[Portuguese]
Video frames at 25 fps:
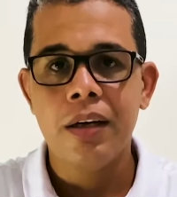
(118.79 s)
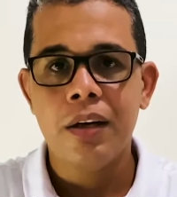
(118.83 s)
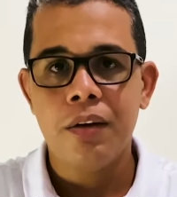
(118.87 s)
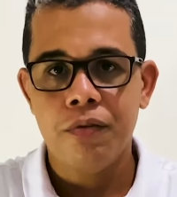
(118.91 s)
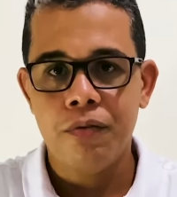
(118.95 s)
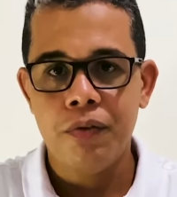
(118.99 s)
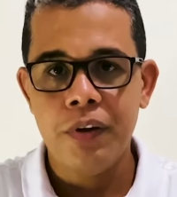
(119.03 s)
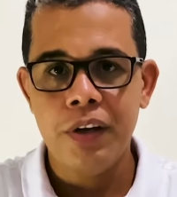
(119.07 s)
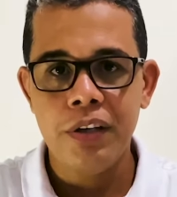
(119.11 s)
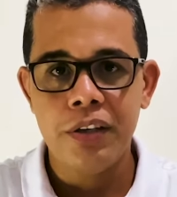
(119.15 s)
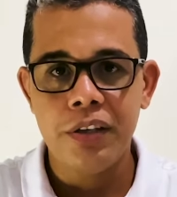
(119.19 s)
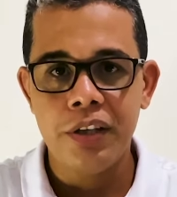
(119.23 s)

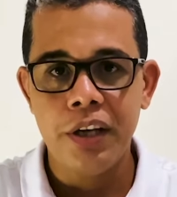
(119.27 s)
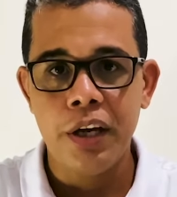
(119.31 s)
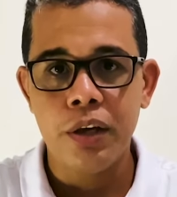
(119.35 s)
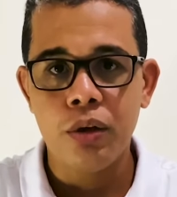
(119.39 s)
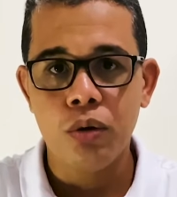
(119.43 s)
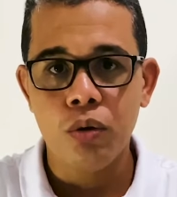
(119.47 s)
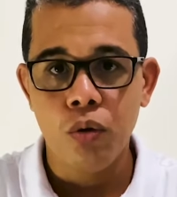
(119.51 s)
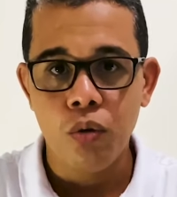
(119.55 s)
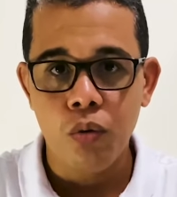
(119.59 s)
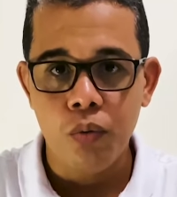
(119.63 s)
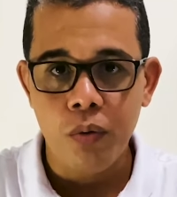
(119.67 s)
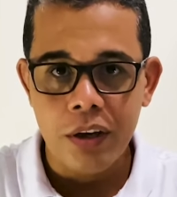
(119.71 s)
Vem
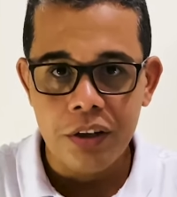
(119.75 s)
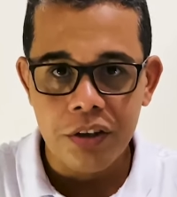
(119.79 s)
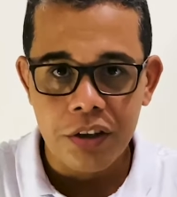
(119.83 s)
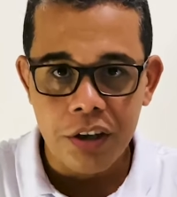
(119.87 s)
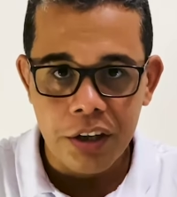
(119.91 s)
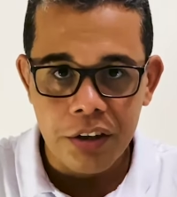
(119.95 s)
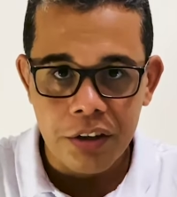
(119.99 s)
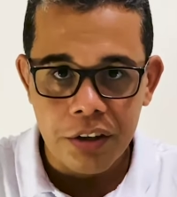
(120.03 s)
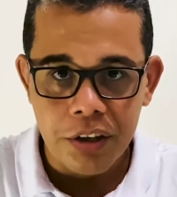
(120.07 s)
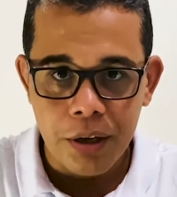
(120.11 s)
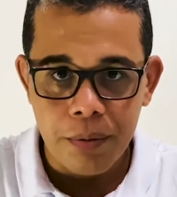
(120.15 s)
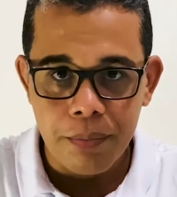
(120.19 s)
tom com a
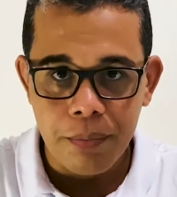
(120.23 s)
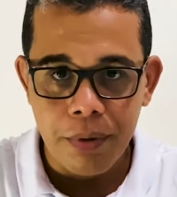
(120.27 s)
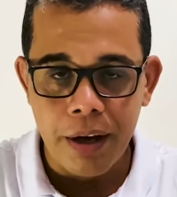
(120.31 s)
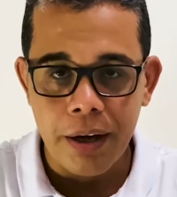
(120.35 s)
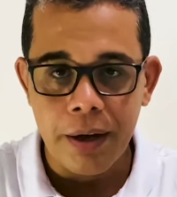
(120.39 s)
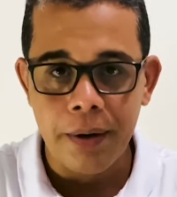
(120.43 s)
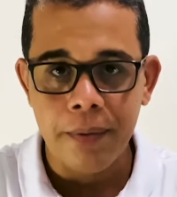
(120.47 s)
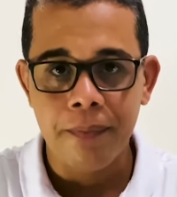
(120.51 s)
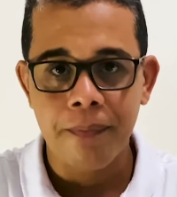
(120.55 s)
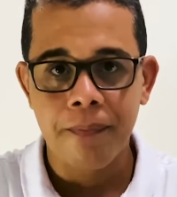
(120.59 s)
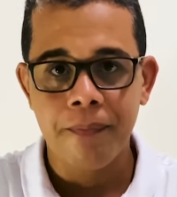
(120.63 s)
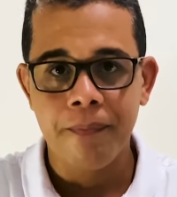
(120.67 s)
gente
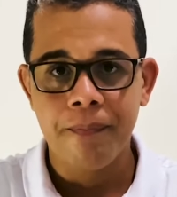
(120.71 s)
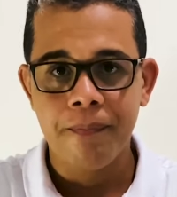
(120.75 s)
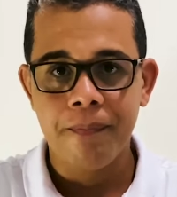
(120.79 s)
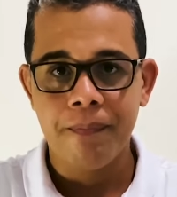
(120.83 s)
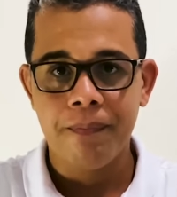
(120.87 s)
também.